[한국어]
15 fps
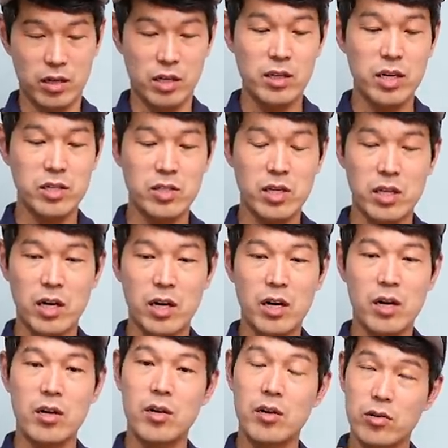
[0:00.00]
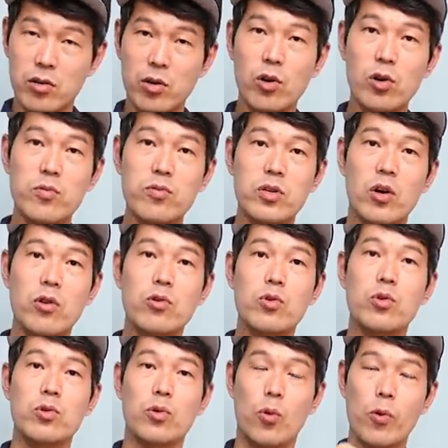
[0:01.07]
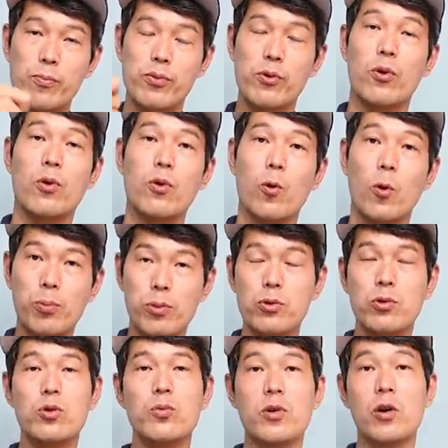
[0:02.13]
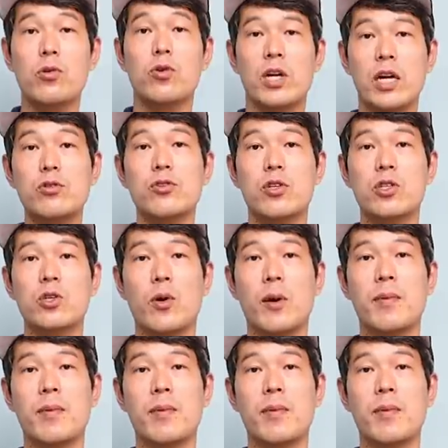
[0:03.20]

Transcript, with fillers: 인덱스에다가 그 여러분이 여윳돈 5% 5% 정도면 여윳돈 할 수 있거든요.